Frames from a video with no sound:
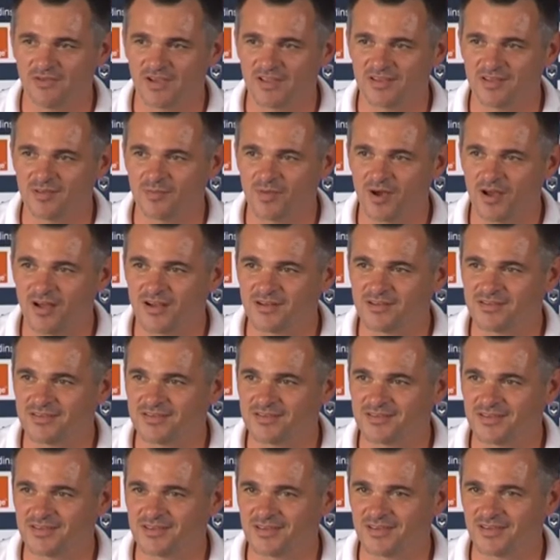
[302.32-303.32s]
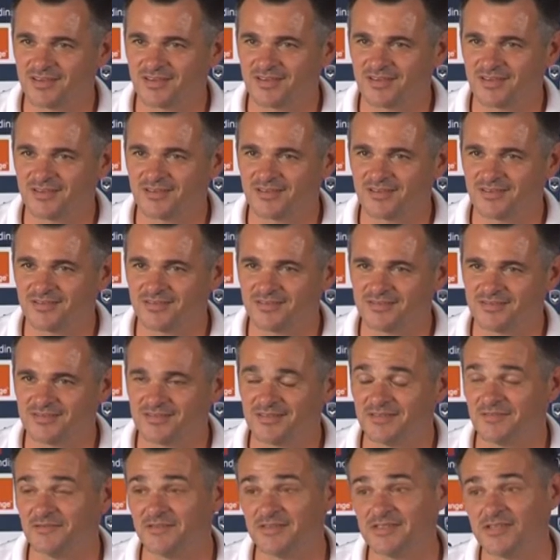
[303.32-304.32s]
vertébrale, c'est
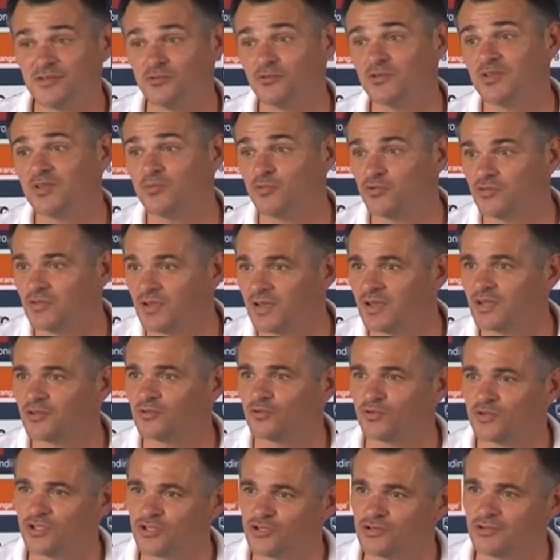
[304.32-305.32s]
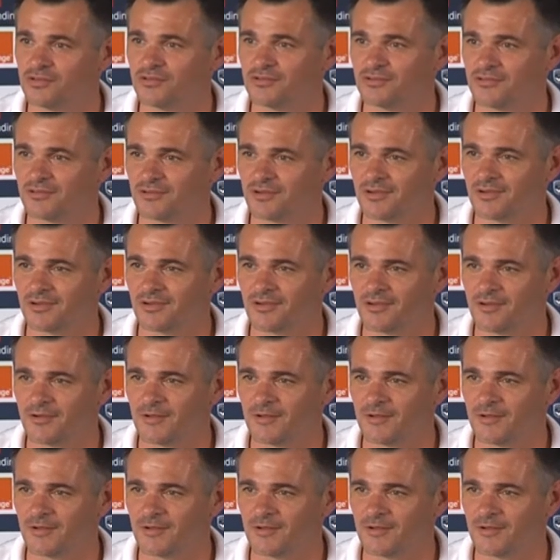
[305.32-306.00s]
difficile de débuter quand on est jeune. Donc